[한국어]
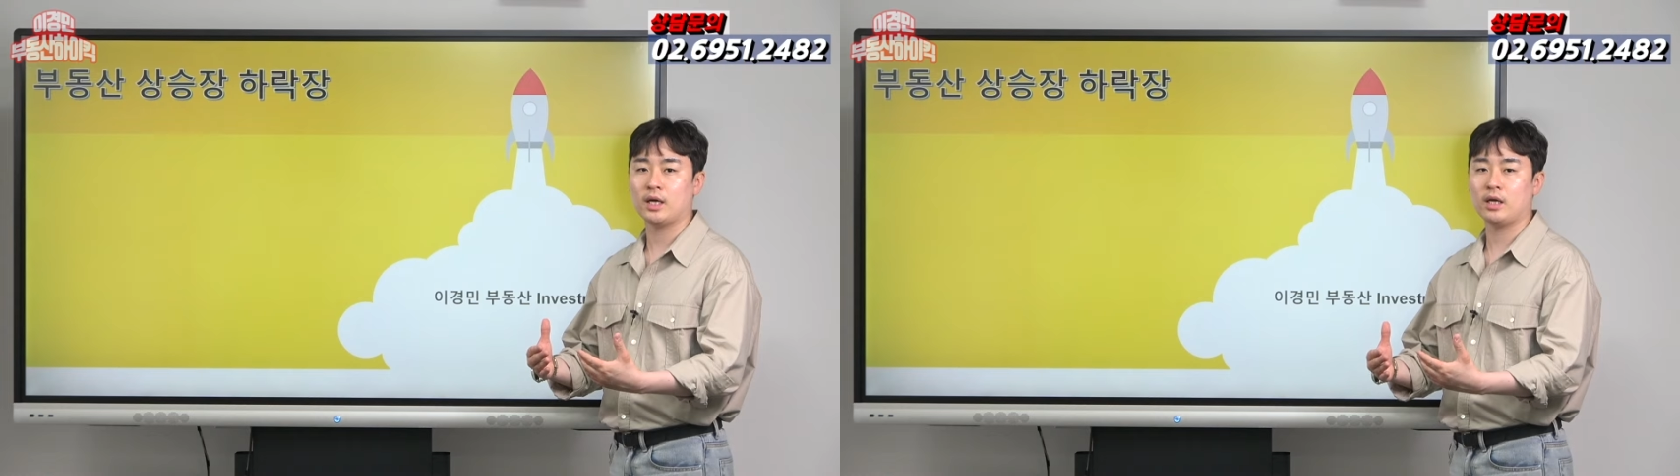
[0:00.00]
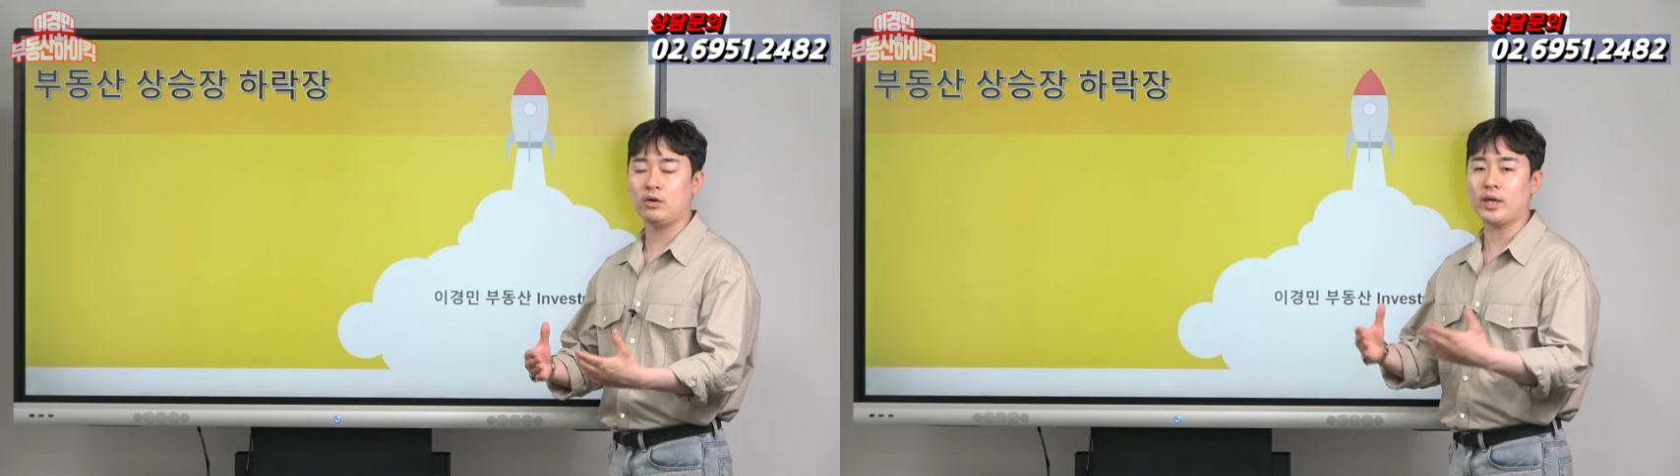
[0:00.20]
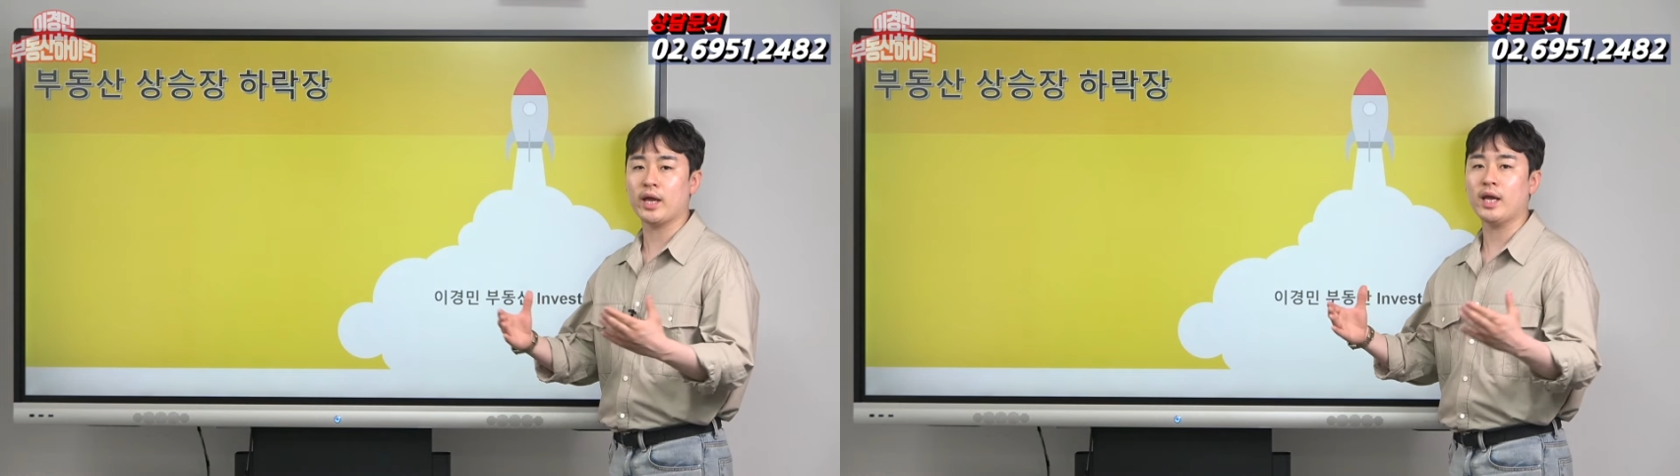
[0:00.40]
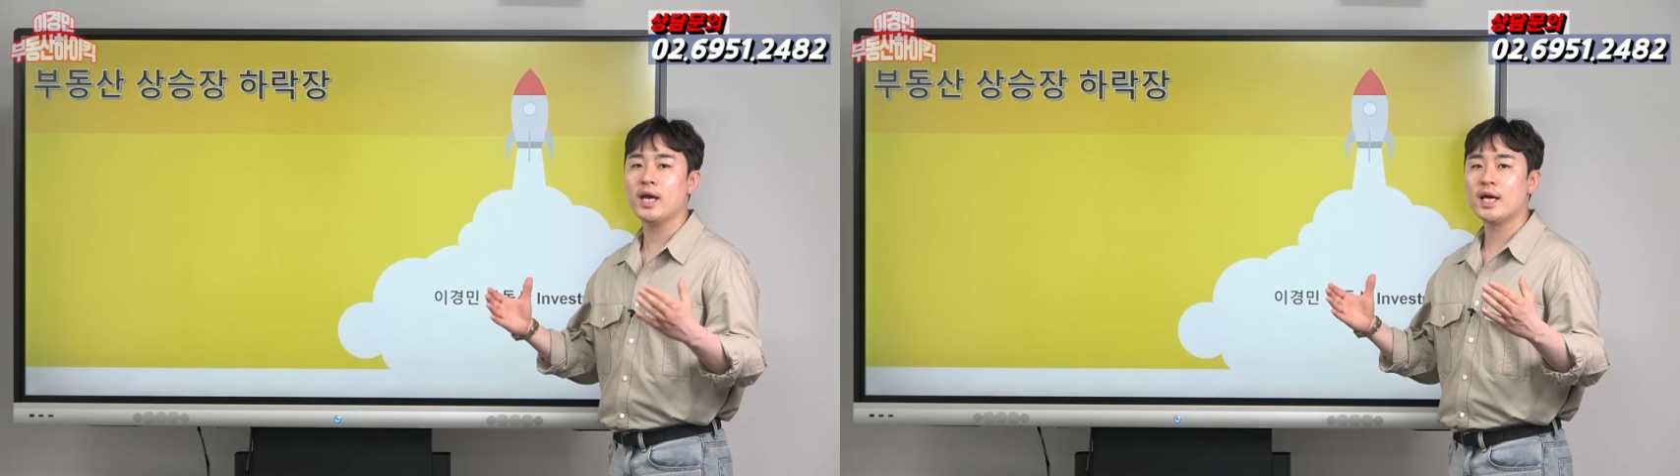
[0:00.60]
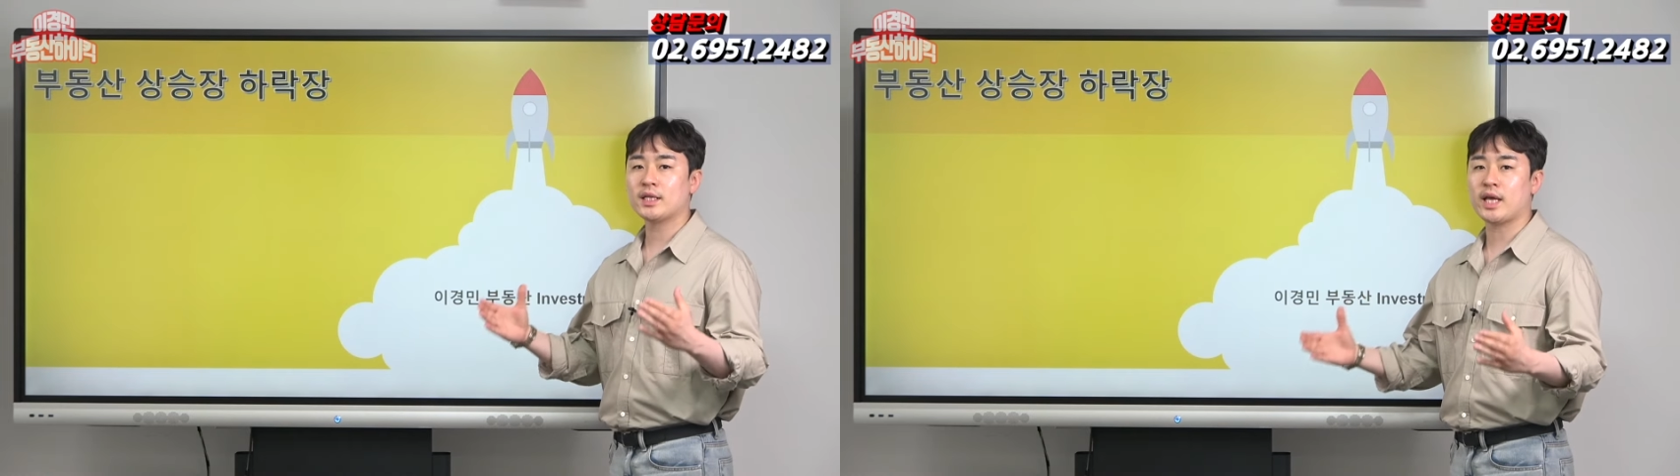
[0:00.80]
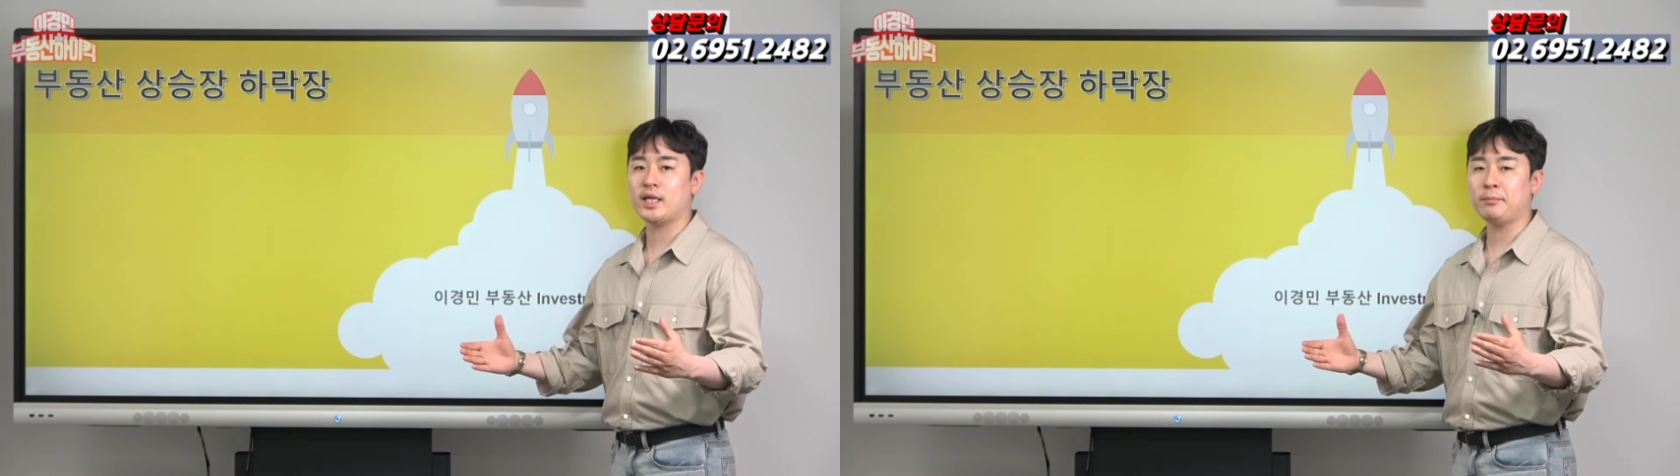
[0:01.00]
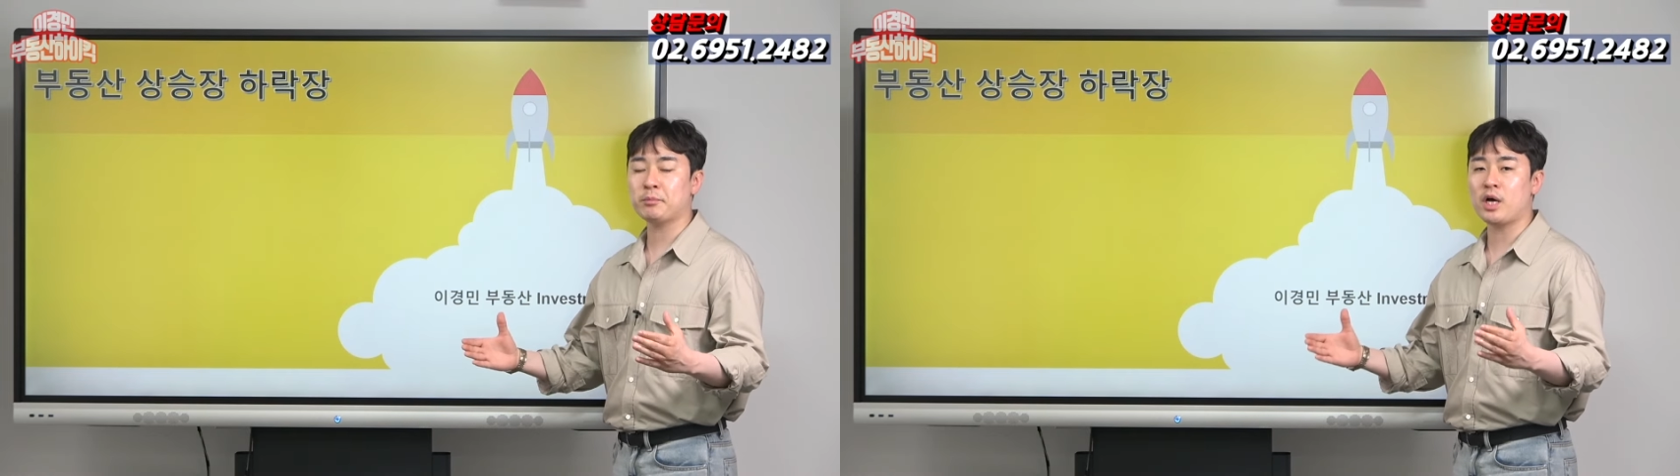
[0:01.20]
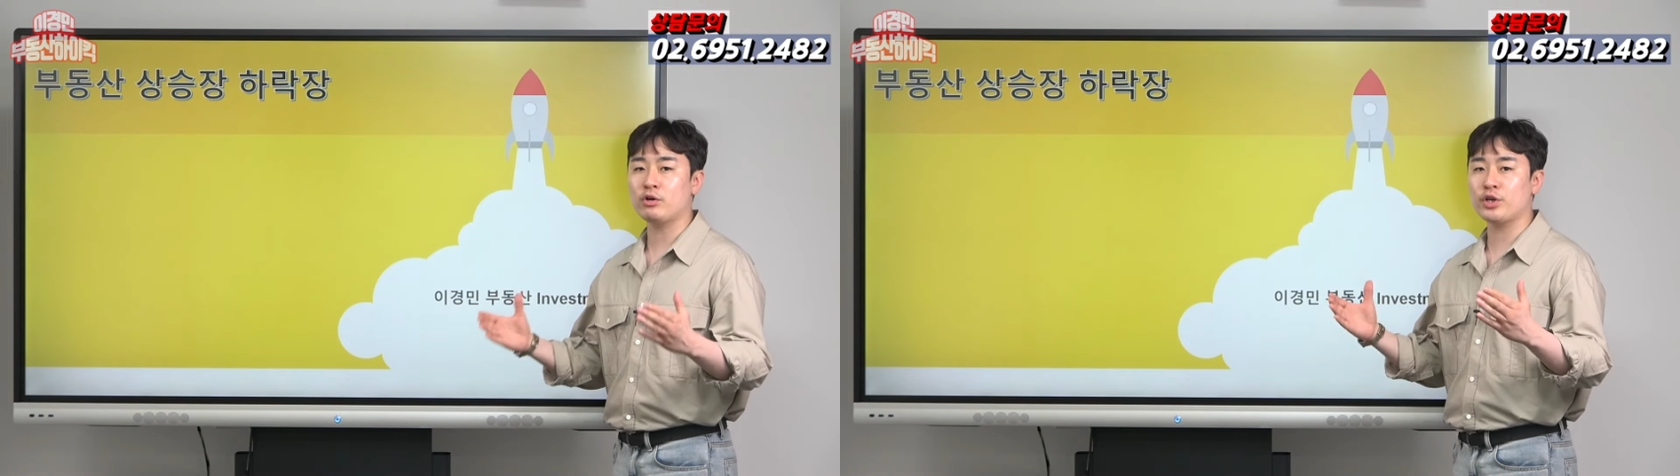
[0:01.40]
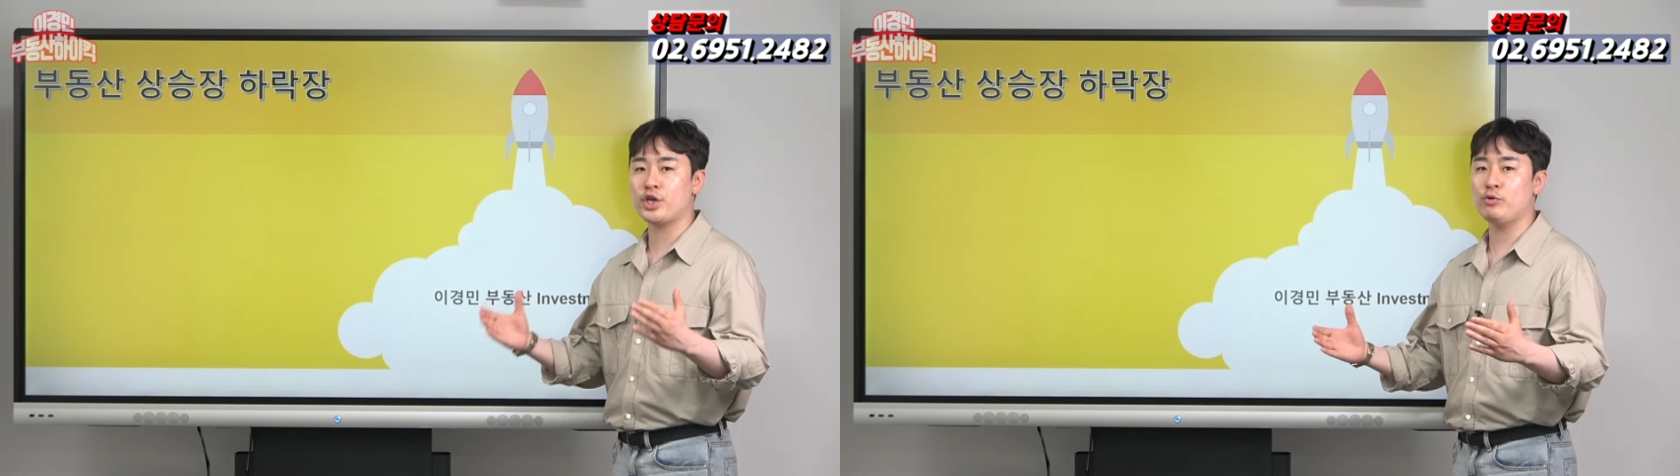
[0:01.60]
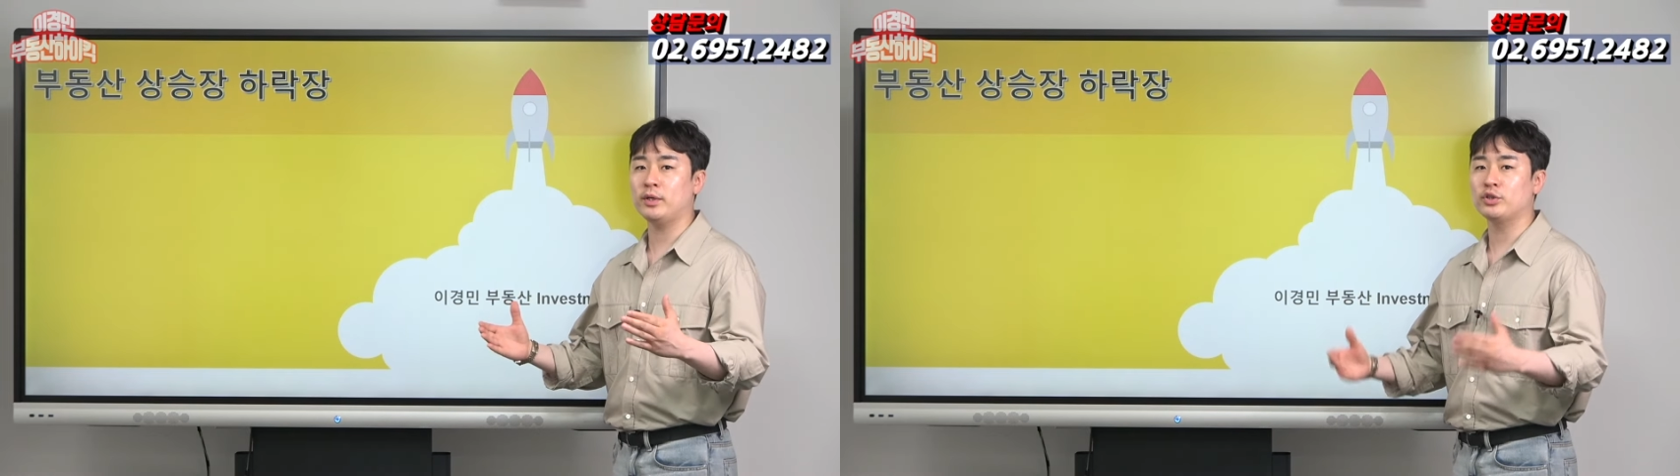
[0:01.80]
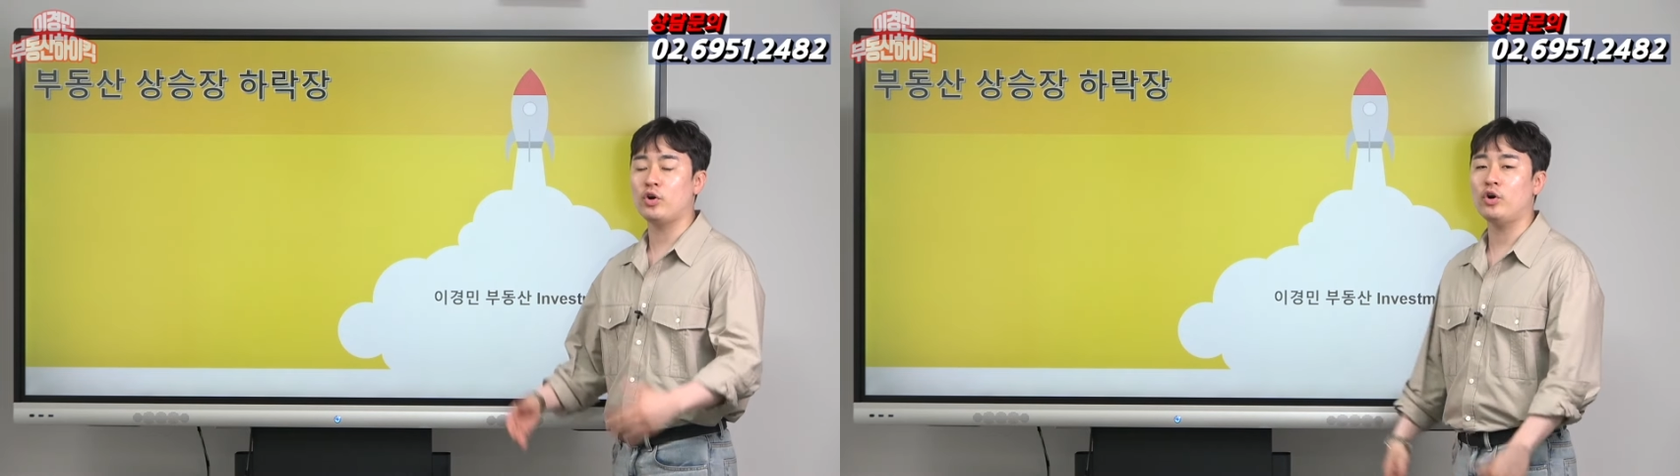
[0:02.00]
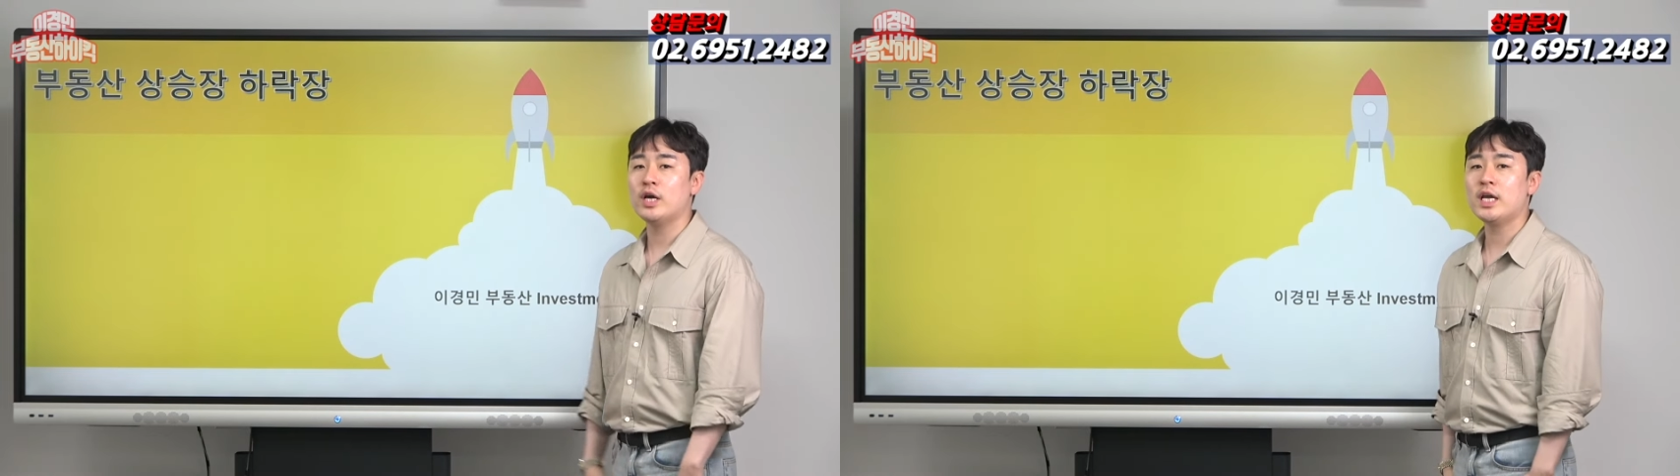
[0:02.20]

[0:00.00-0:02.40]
이렇게 대립각을 키우면서